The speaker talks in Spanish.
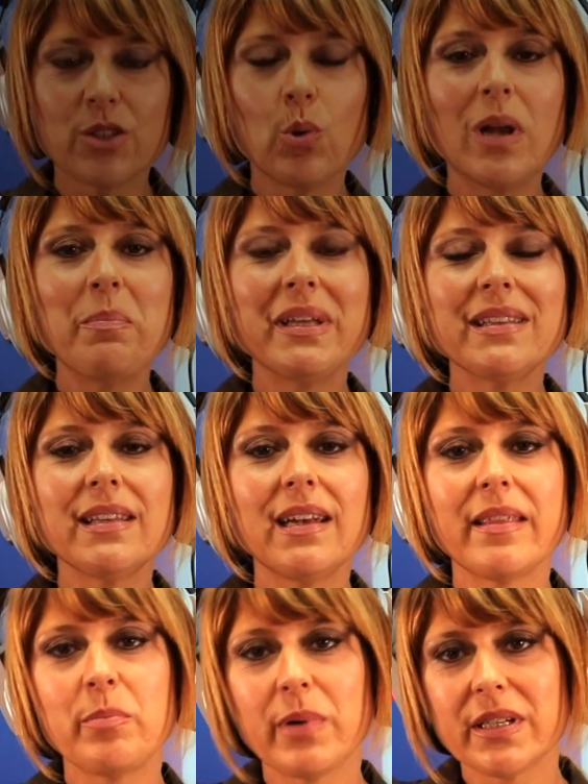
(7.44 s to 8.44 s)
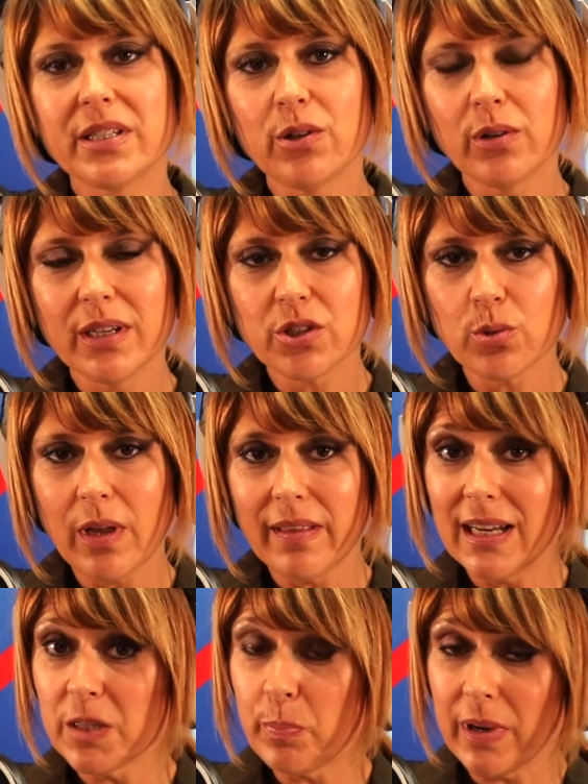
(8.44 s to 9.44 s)
Actualmente la depresión es una
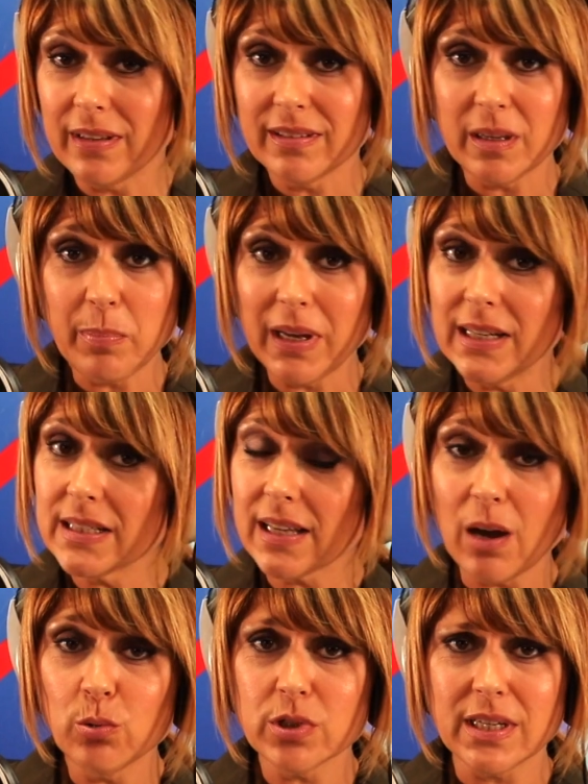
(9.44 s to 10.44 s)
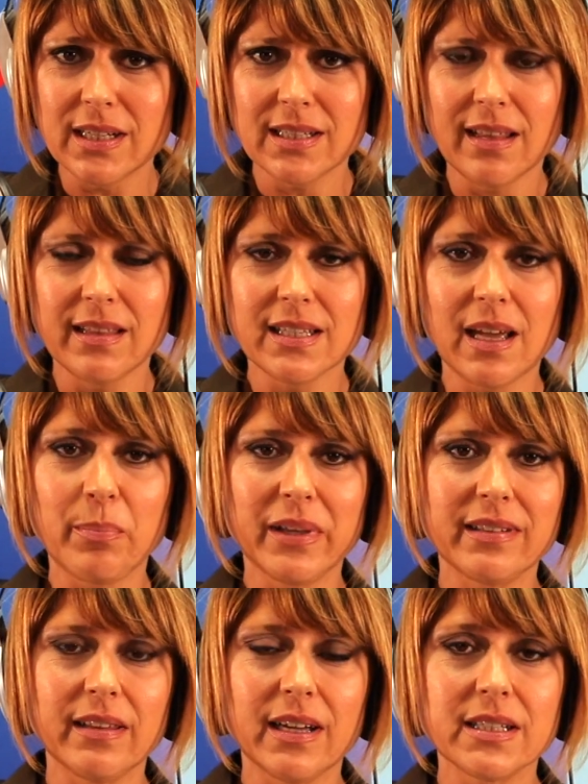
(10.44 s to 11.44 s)
de las principales causas de
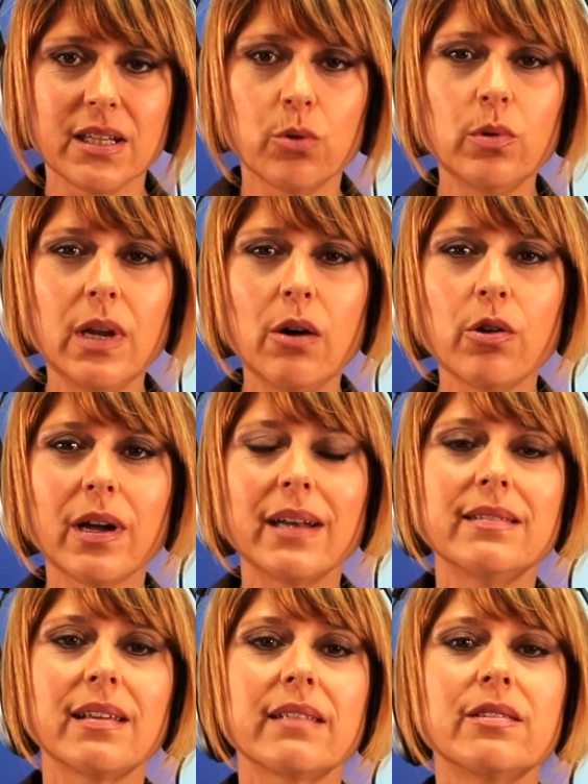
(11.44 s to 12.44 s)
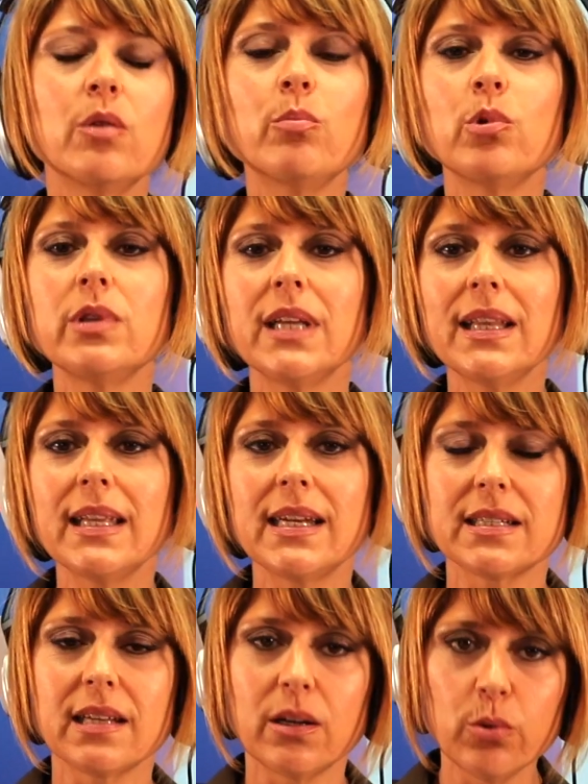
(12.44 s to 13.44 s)
discapacidad. Según la Organización Mundial de
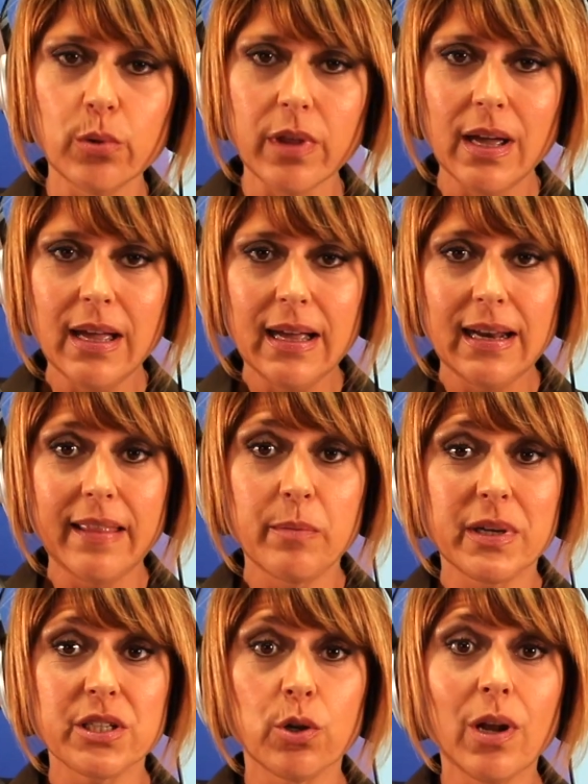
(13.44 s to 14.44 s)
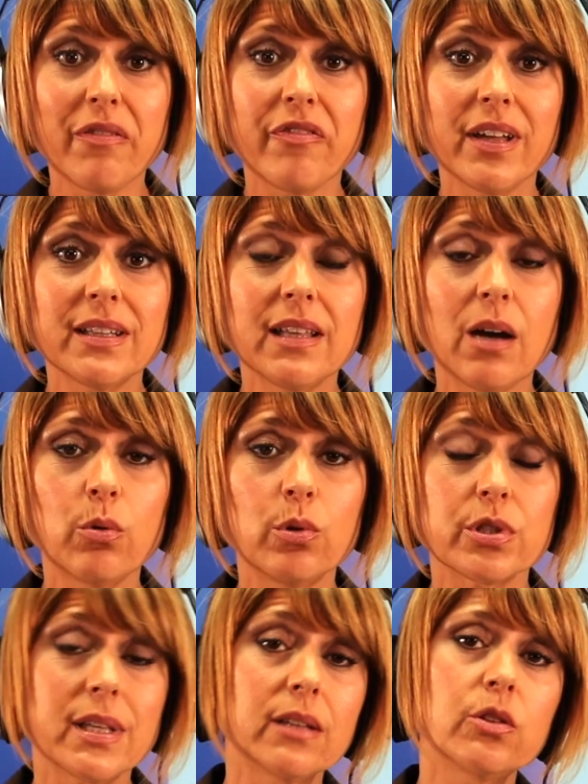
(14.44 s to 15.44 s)
la Salud, la depresión afecta a
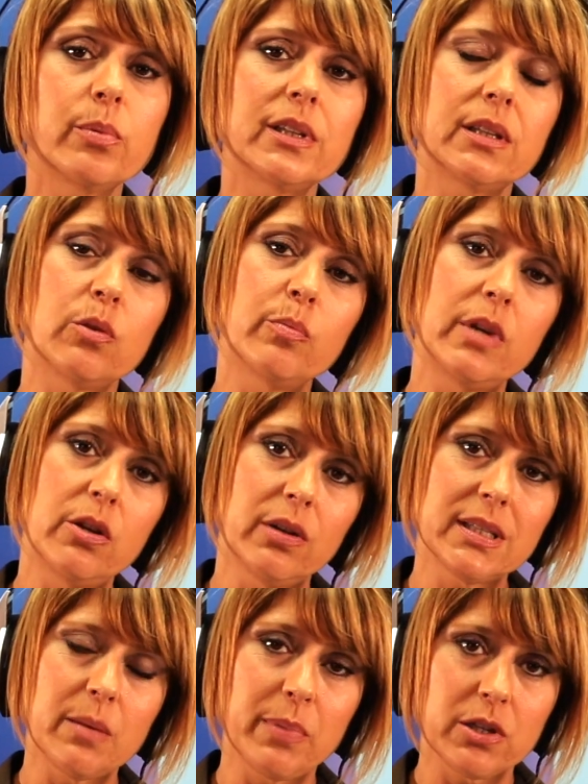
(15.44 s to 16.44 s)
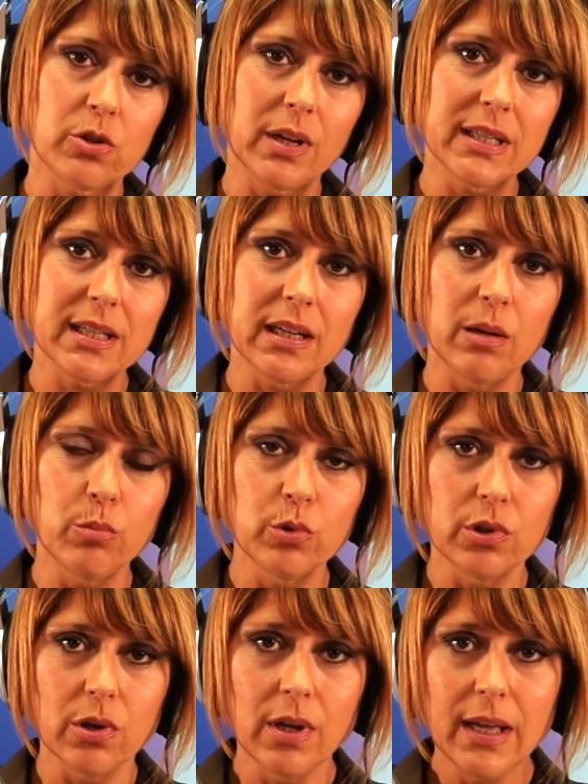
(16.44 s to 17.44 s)
unos 121 millones de personas en el
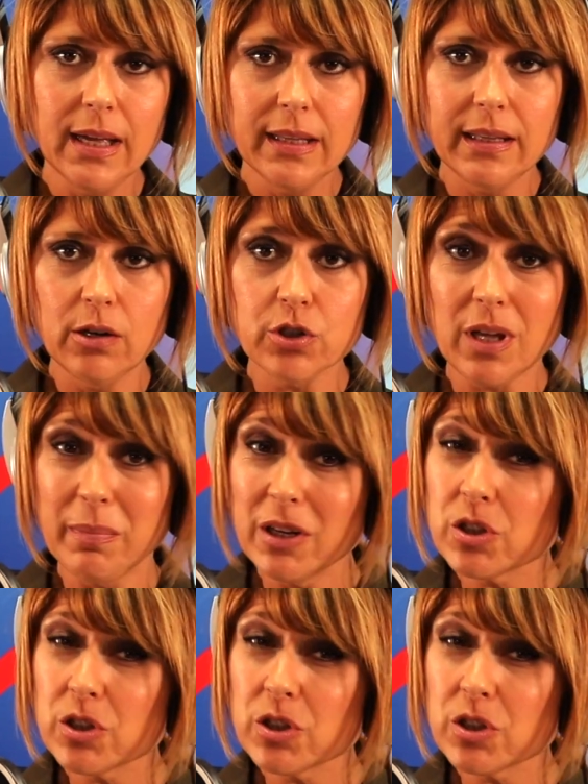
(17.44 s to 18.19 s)
mundo, de los que